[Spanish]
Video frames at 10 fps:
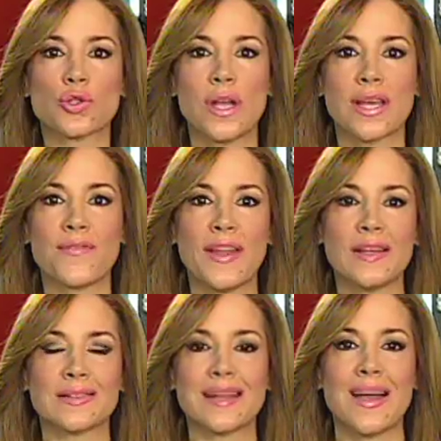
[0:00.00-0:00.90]
El jefe de
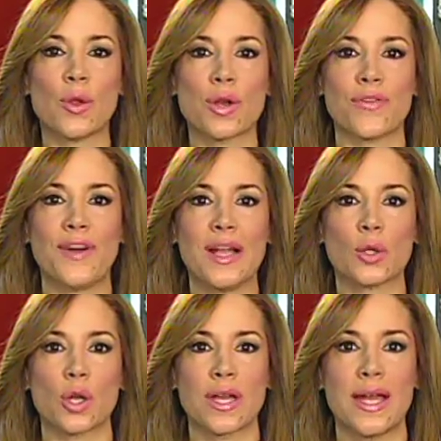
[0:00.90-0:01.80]
Estado, Rafael
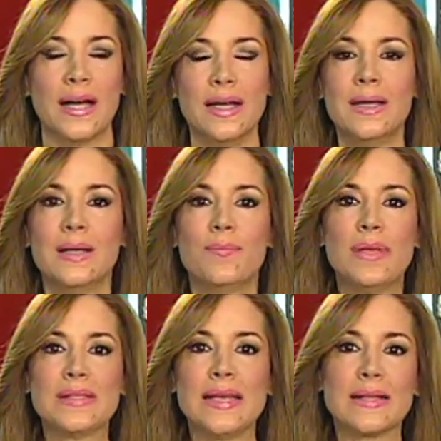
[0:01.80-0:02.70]
Correa,
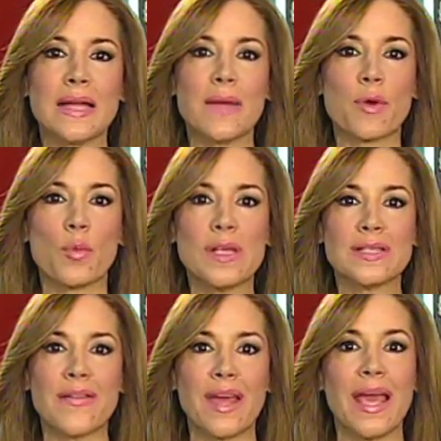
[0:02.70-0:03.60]
visita la
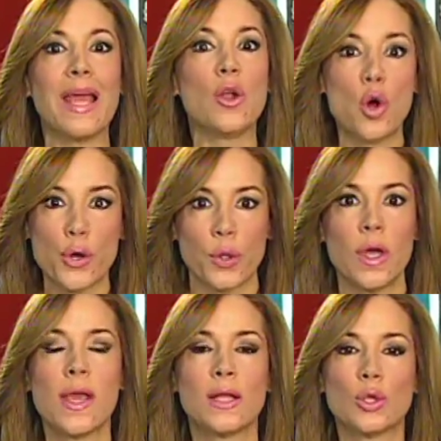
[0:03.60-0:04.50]
provincia de El Oro,
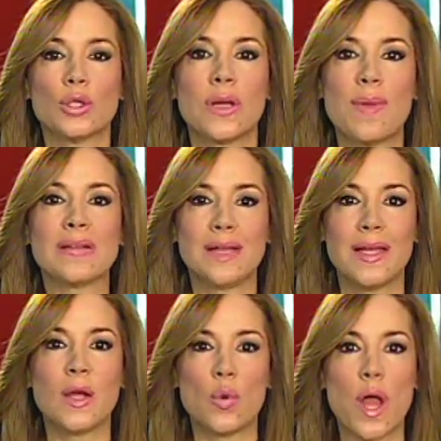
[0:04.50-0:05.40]
donde
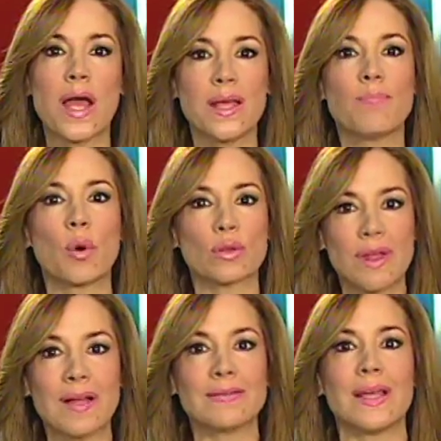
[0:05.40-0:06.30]
mantiene una
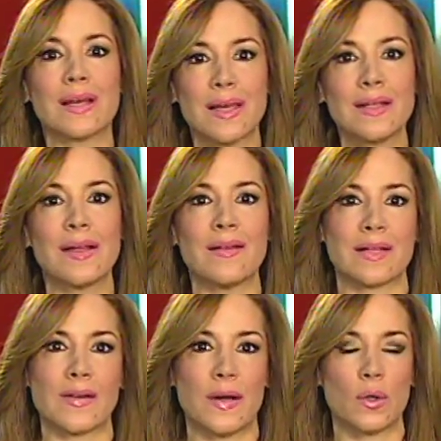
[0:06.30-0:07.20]
importante agenda de
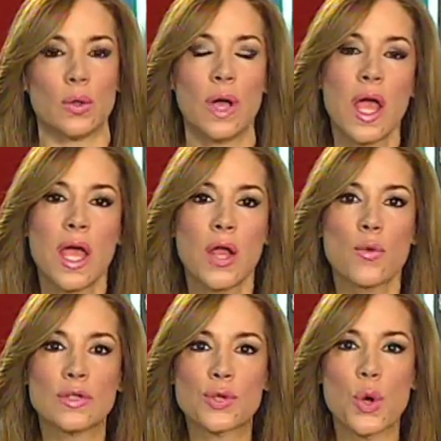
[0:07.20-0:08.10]
trabajo.
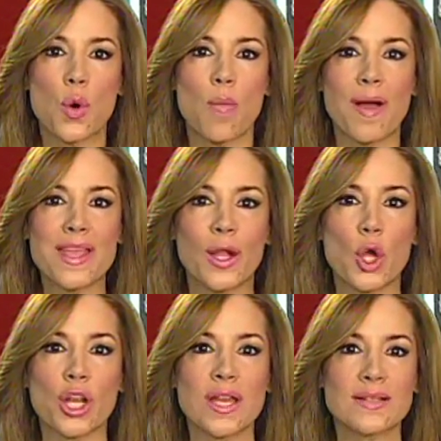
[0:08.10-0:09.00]
Nuestro compañero
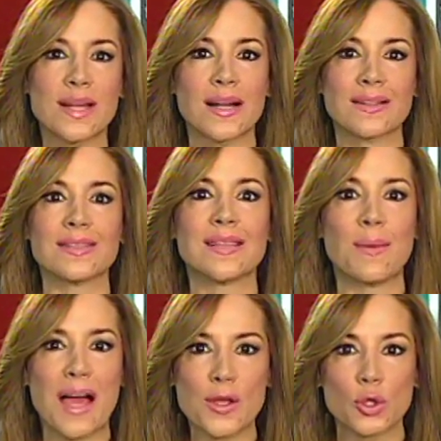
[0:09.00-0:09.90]
Richard
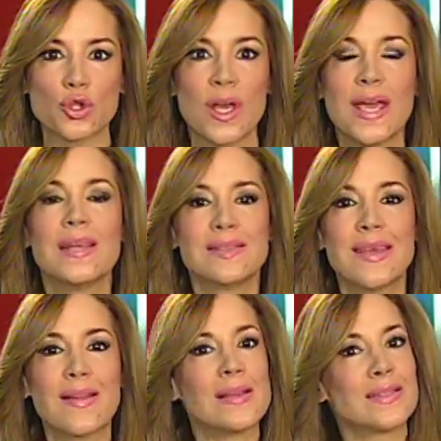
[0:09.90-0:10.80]
Ceballos
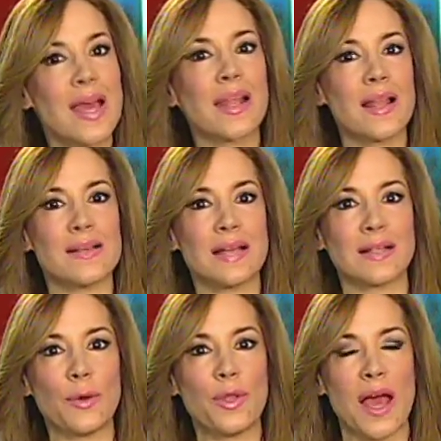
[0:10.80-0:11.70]
sigue de cerca las
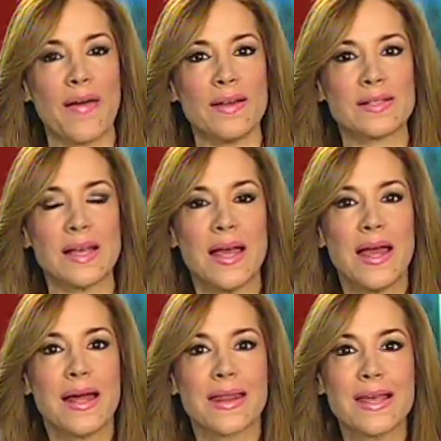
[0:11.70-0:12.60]
actividades.
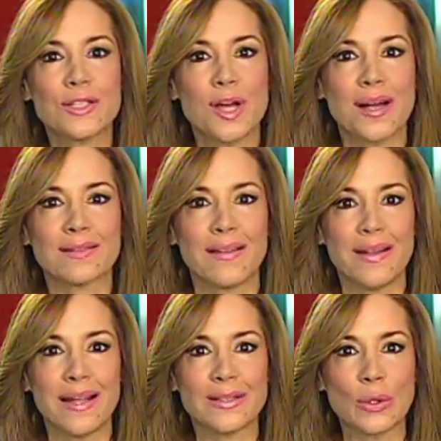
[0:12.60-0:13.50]
Richard,
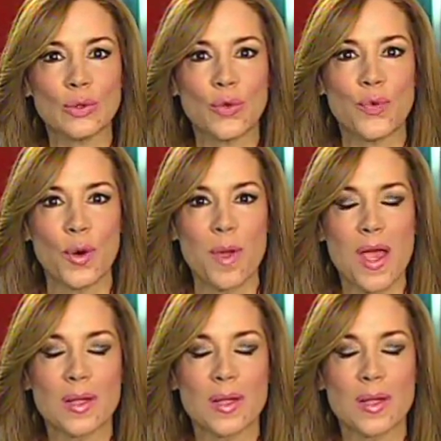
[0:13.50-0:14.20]
adelante con tu informe.